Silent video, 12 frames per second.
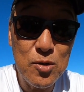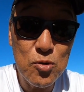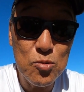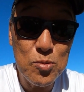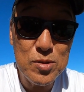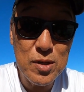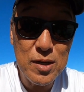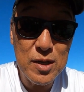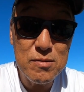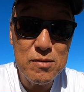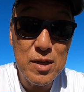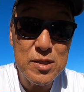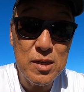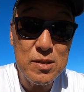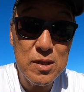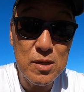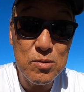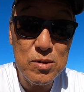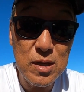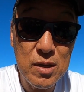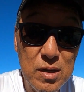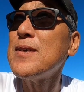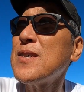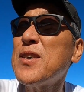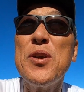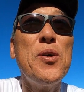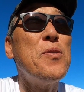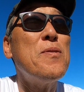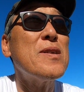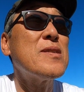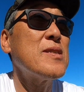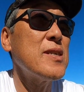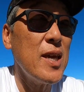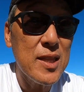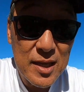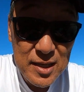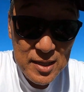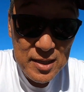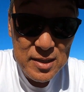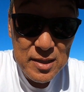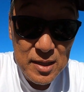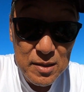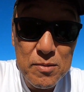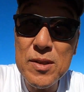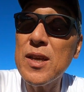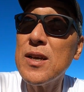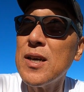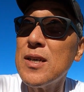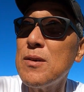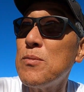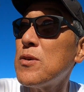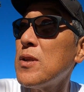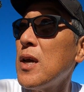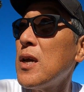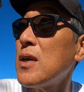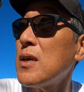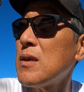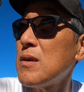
子供さんがいるらしかったので、今日はすげえ天気なんだけどね、風もない、